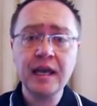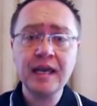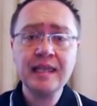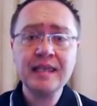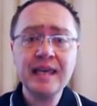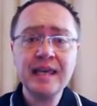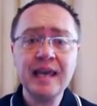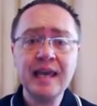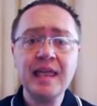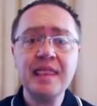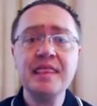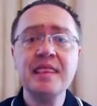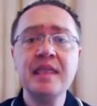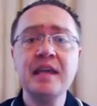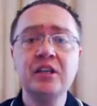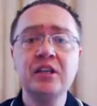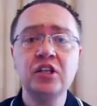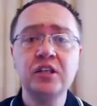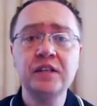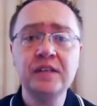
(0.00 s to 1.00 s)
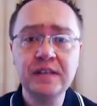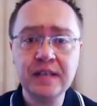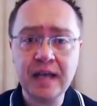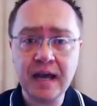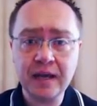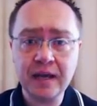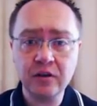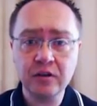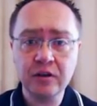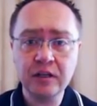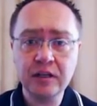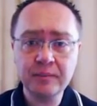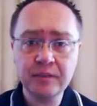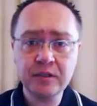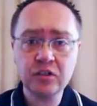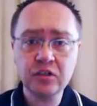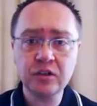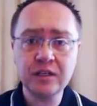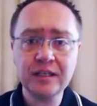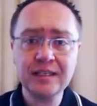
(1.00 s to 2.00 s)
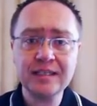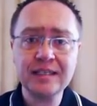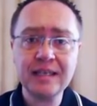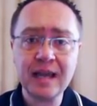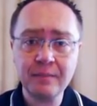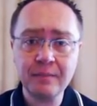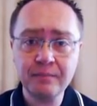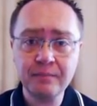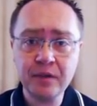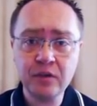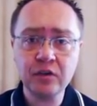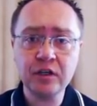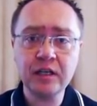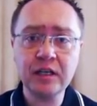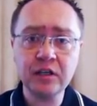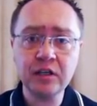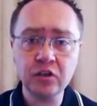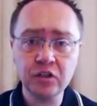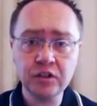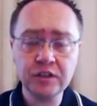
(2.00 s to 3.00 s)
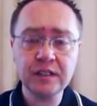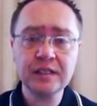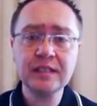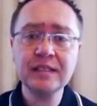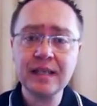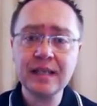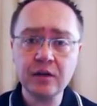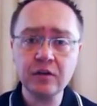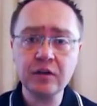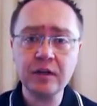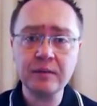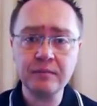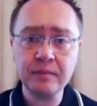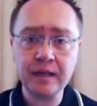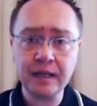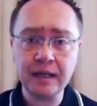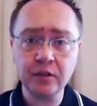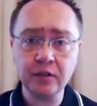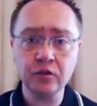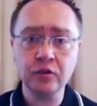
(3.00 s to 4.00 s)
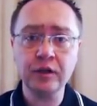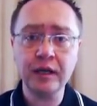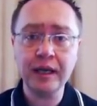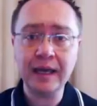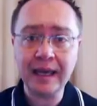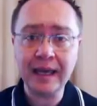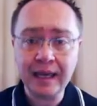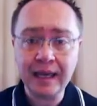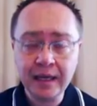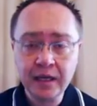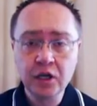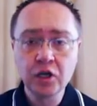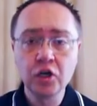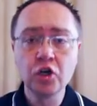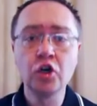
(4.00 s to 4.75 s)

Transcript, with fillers: ed è necessario che le persone sappiano che le cose stanno cambiando e